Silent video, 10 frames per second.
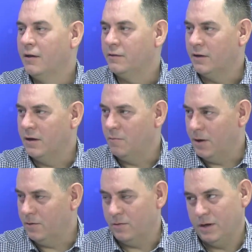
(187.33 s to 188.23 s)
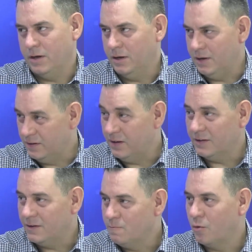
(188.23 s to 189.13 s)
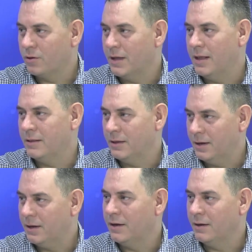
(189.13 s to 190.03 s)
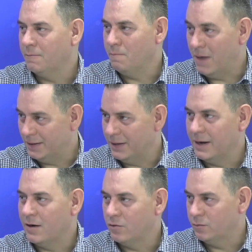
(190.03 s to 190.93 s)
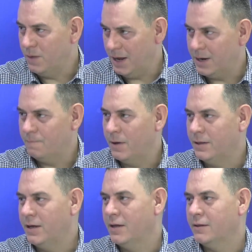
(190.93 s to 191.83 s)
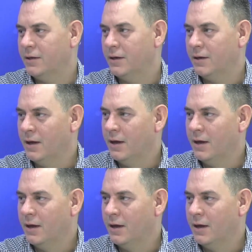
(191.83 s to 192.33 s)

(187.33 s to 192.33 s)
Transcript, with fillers: Sí, bueno, y, sí es importante eh, mantenernos bien al pendiente,